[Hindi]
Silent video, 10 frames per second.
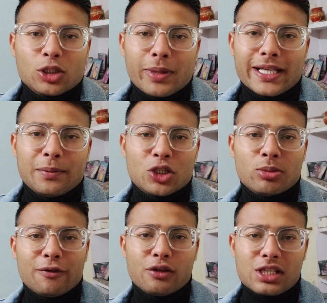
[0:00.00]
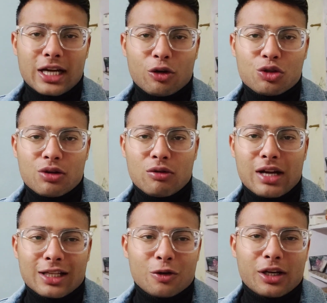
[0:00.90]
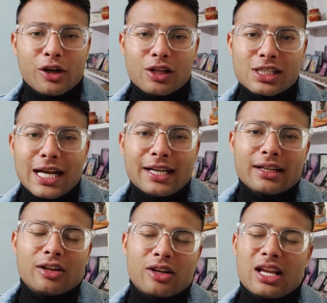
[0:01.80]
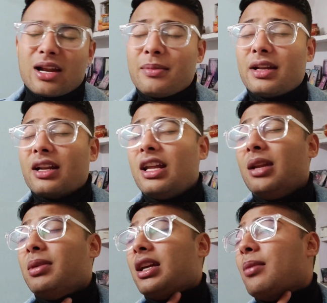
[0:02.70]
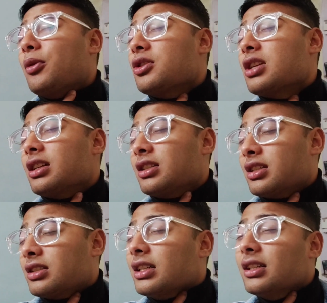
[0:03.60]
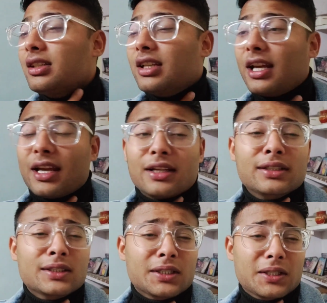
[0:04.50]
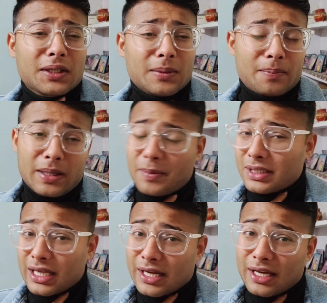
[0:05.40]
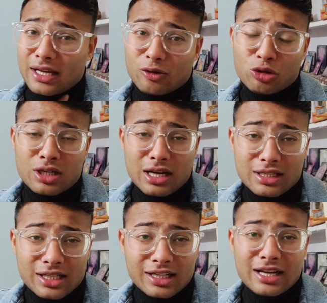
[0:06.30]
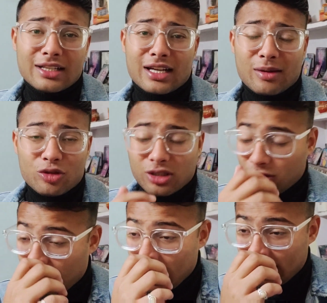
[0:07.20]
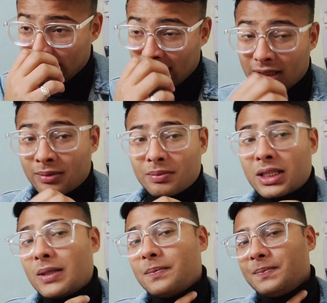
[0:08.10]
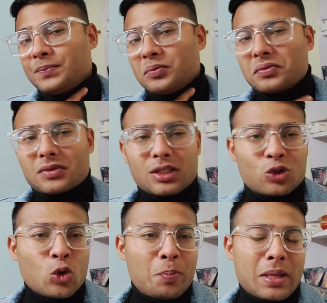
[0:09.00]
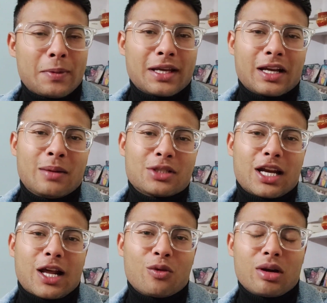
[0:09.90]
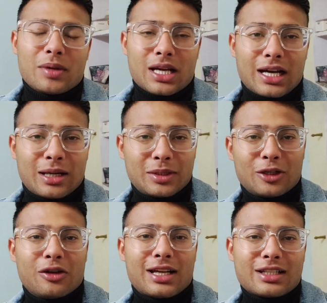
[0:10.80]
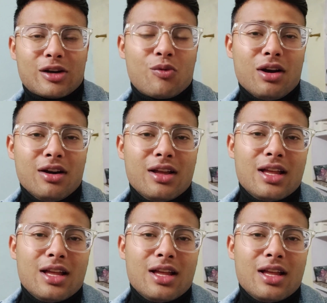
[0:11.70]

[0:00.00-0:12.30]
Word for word: तो भाई अभी तो मैं फुल सेट हो चुका हूँ नहा दो के ऑल सेट और यार मेरे गले में यहाँ बहुत ज़्यादा दर्द है ठीक है भाई पता है नहीं क्या कुछ ना सटका नहीं जा रहा मुझसे तो खाया नहीं जा रहा मतलब सूप पी पी का काम चला रहा हूँ अभी खाना भी देखो कैसे खाऊंगा